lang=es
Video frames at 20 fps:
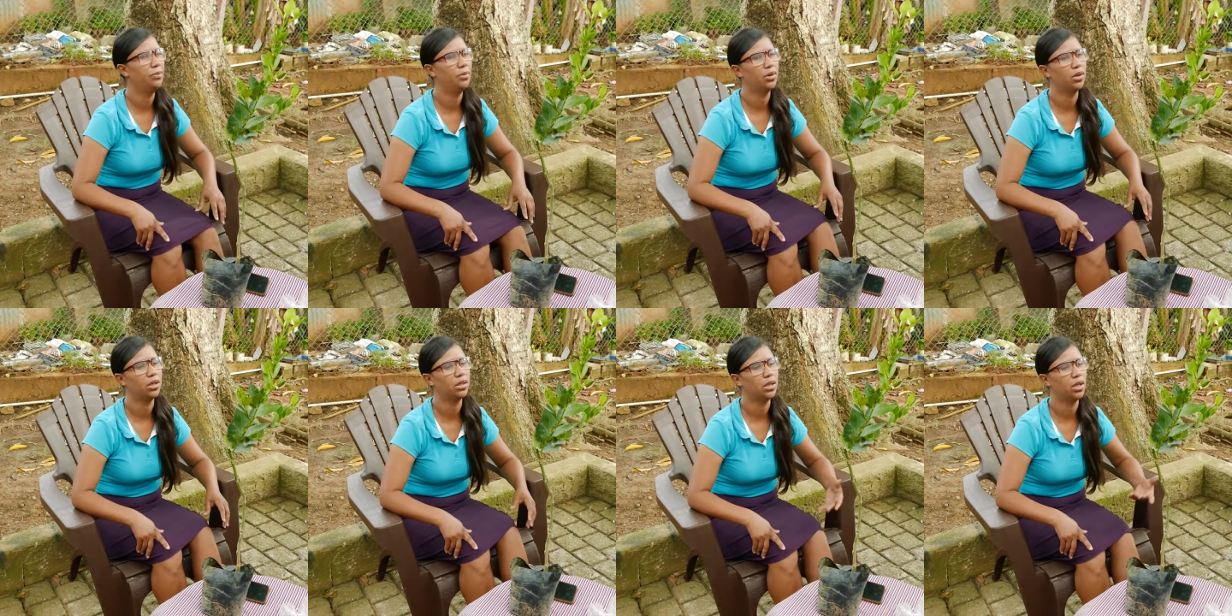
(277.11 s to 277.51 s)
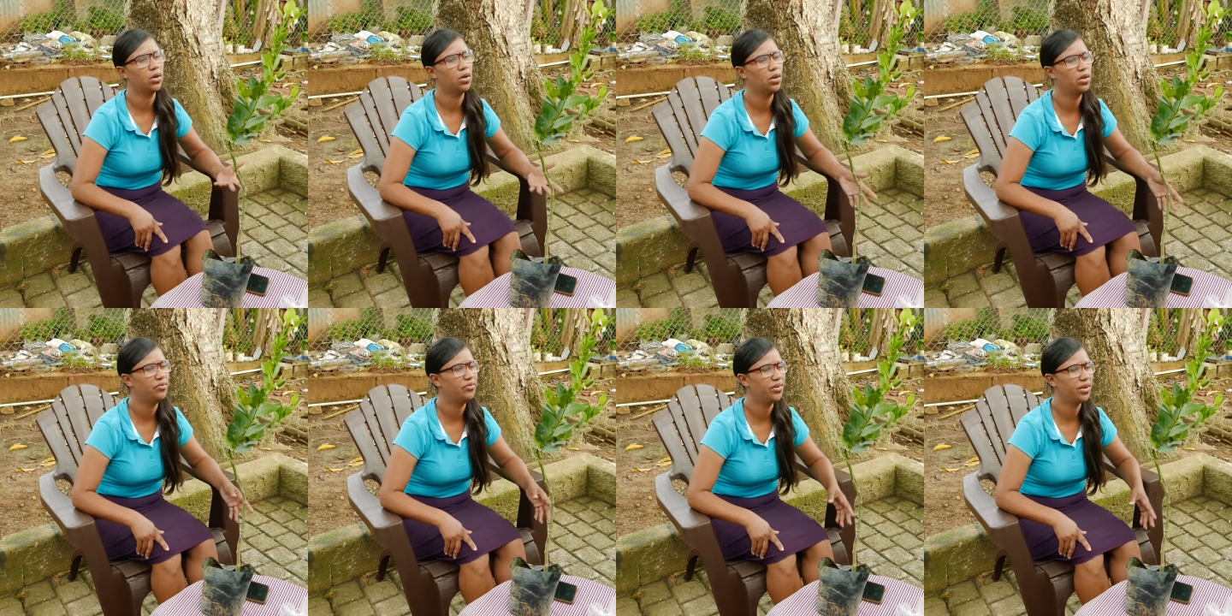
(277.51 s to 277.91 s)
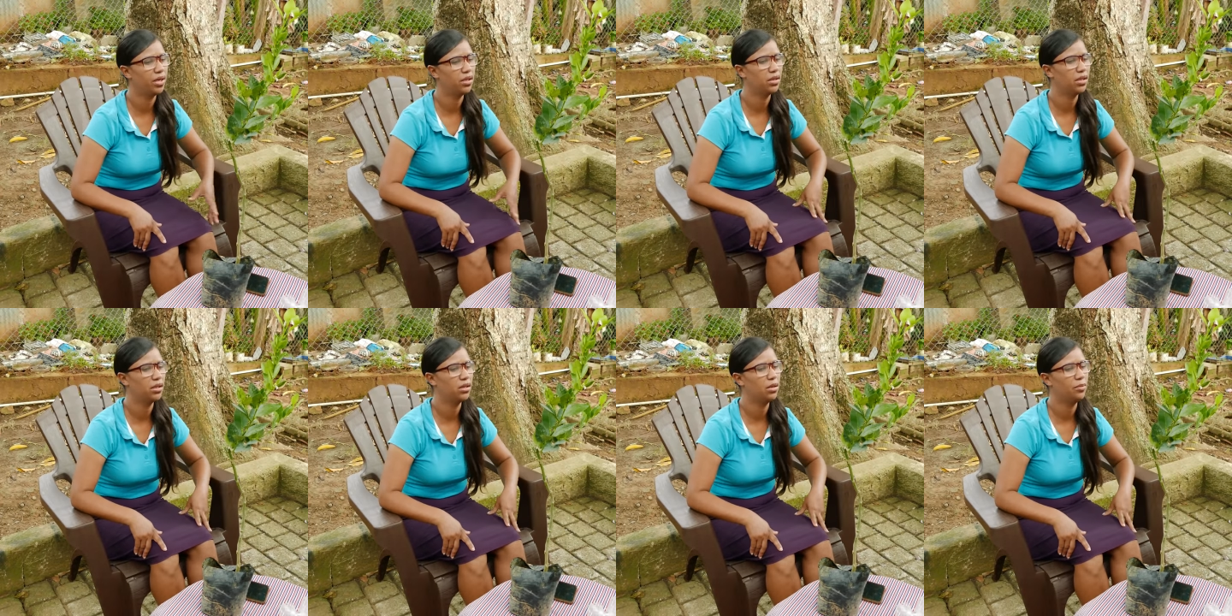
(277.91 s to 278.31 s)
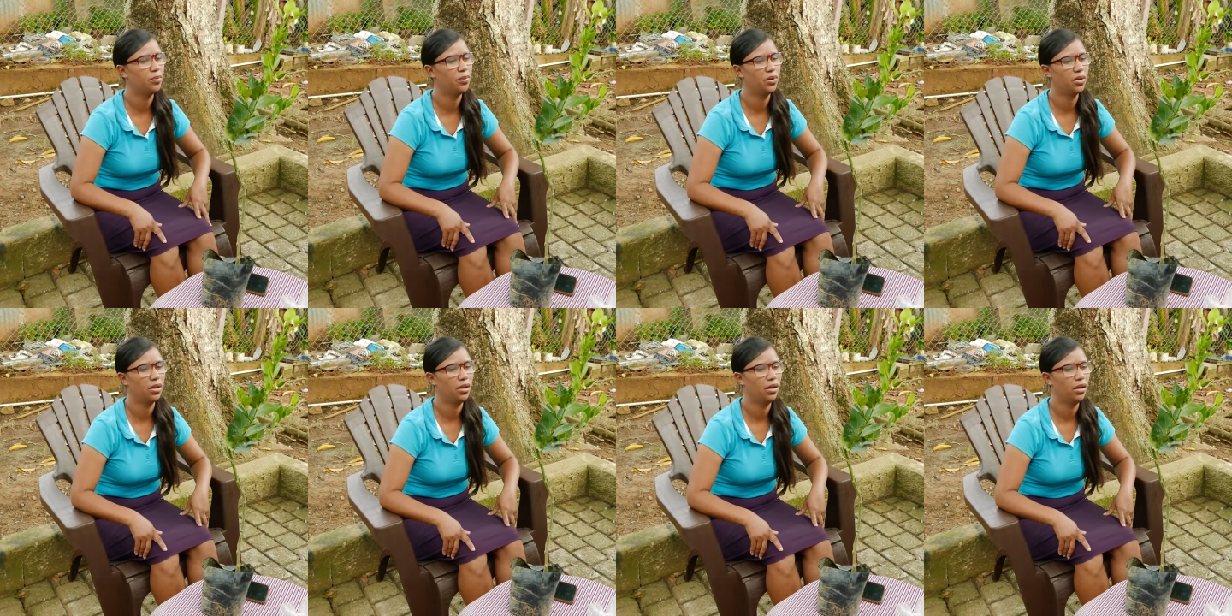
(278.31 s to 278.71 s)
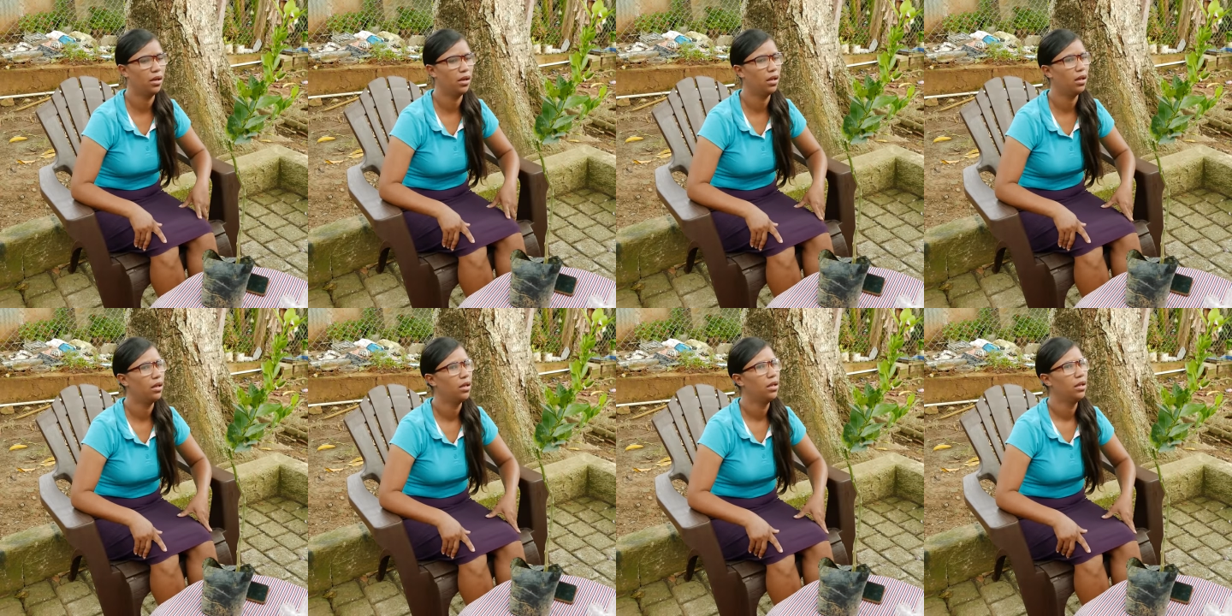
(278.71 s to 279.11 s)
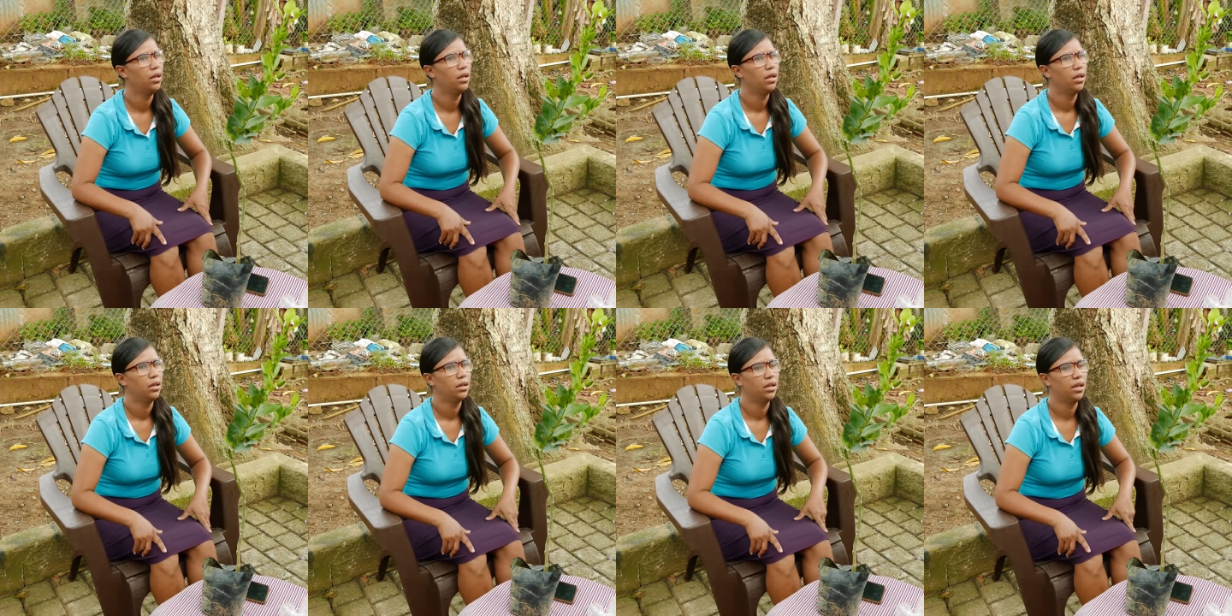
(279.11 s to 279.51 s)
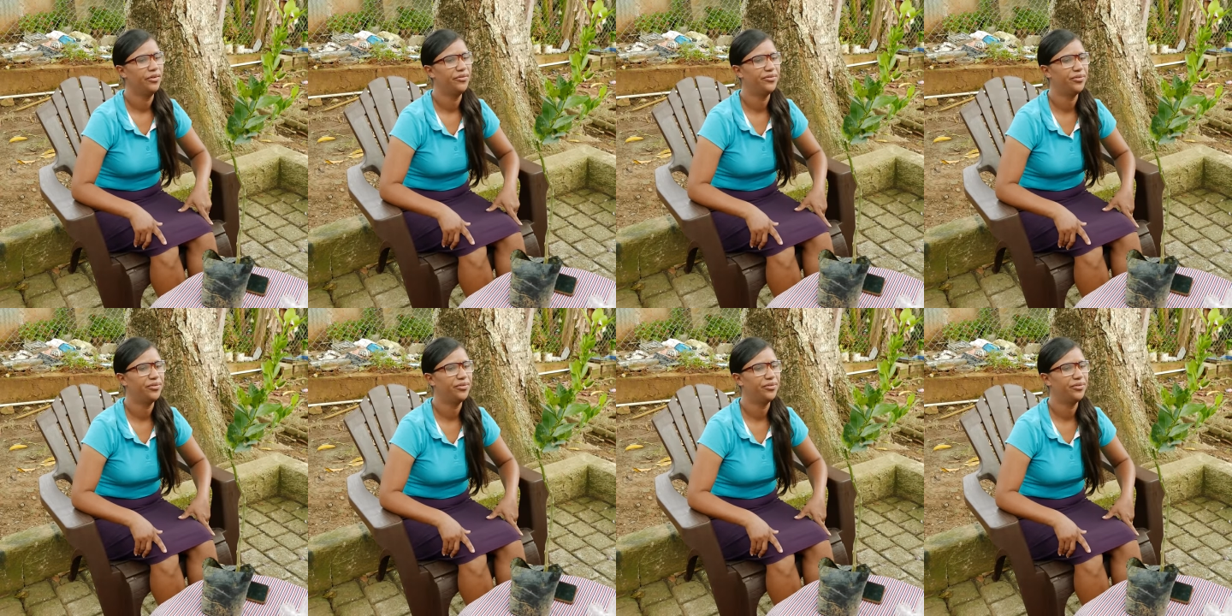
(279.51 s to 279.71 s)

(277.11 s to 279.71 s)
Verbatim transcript: porque tengo diferentes tipos de, de